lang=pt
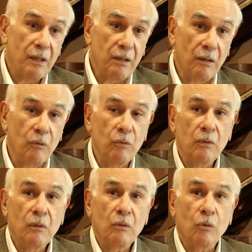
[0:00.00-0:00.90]
Então,
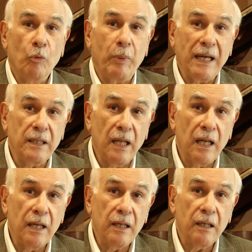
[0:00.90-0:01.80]
o pai
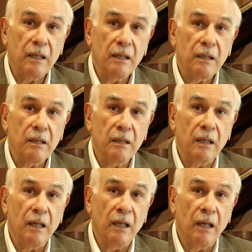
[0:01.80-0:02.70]
dele
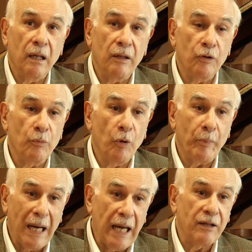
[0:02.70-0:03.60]
eh, e o meu
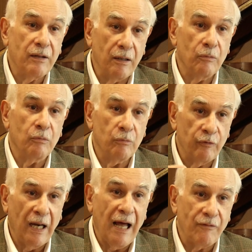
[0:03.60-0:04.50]
pai eram,
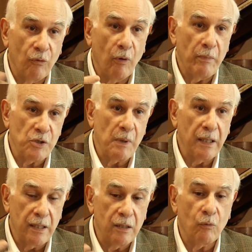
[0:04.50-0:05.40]
falavam a mesma
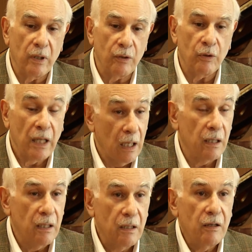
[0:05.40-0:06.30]
língua e, e
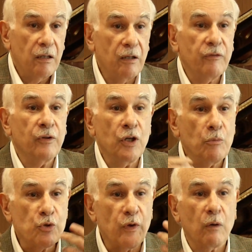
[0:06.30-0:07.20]
ele e
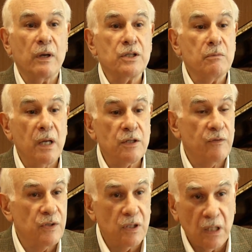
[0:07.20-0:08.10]
íamos frequentemente
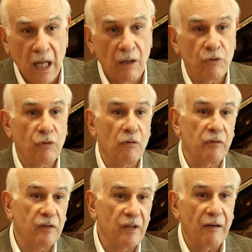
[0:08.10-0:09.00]
visitá-los e
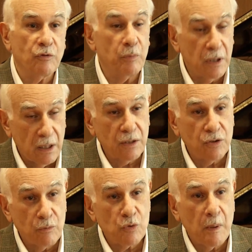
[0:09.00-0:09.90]
conversávamos, de maneira que
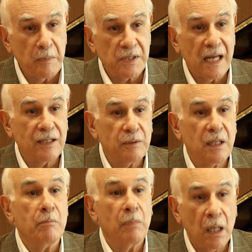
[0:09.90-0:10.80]
tínhamos uma amizade
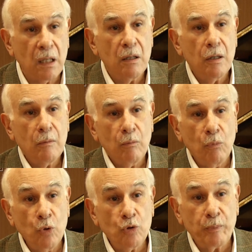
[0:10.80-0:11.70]
também
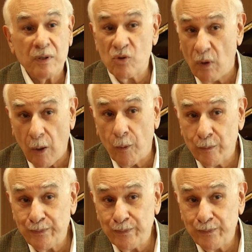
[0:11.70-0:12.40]
muito pessoal